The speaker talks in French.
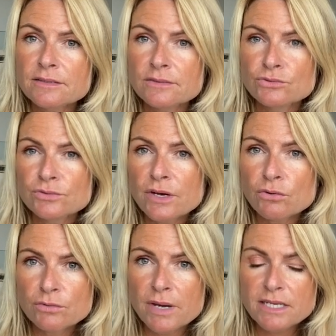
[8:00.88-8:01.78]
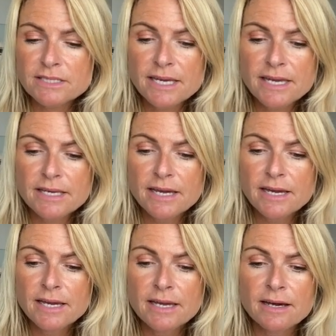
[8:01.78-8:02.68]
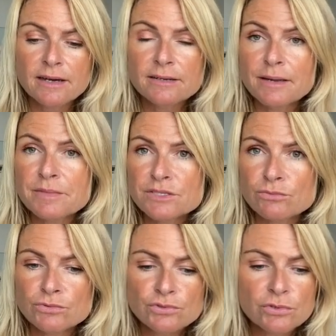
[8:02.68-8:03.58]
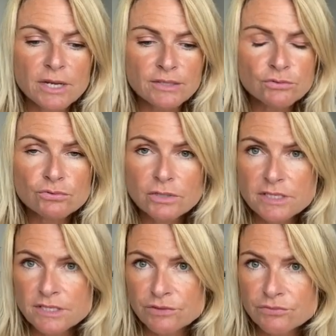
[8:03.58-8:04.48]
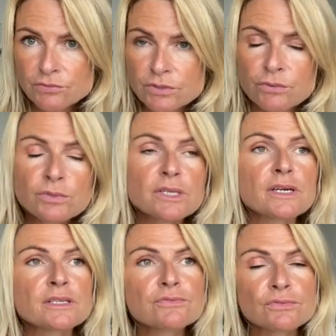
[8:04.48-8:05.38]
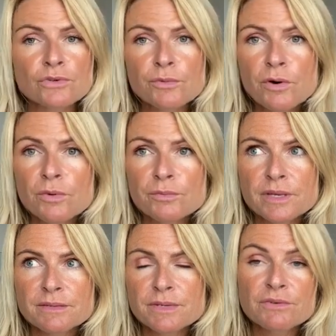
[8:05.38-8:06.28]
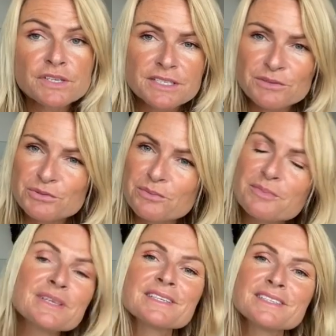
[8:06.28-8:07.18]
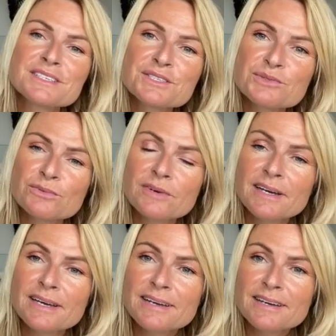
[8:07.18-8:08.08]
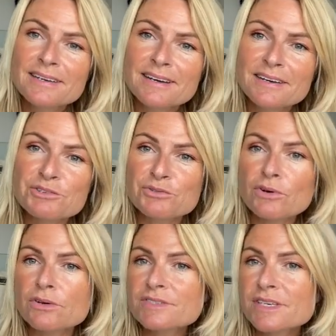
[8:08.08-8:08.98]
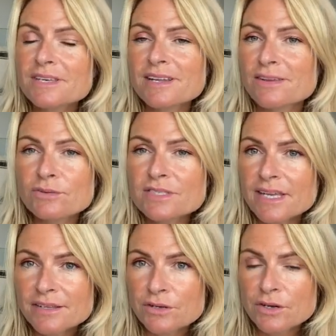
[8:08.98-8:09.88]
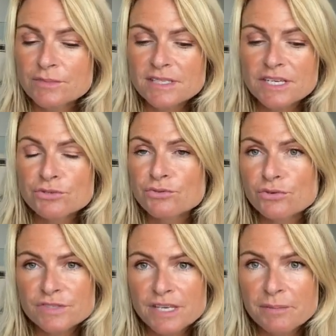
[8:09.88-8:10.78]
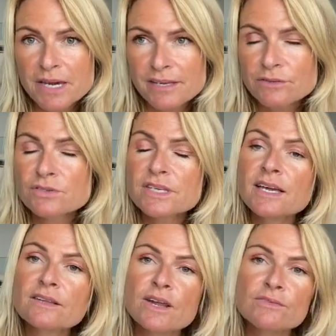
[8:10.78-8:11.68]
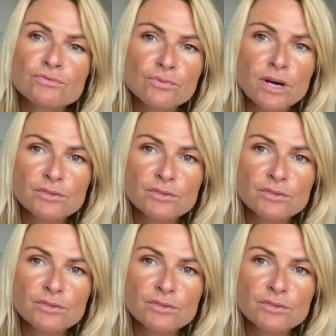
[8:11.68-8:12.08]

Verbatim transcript: du tarot de Marseille, hein, la maison de Dieu, la tour qui s'effondre, oui, il y a un effondrement, mais en fait c'est une bénédiction. Jodorowski, hein, Jodorowsky, il enseigne comme ça, Jodorowsky, Marianne Tosca, dans La Voix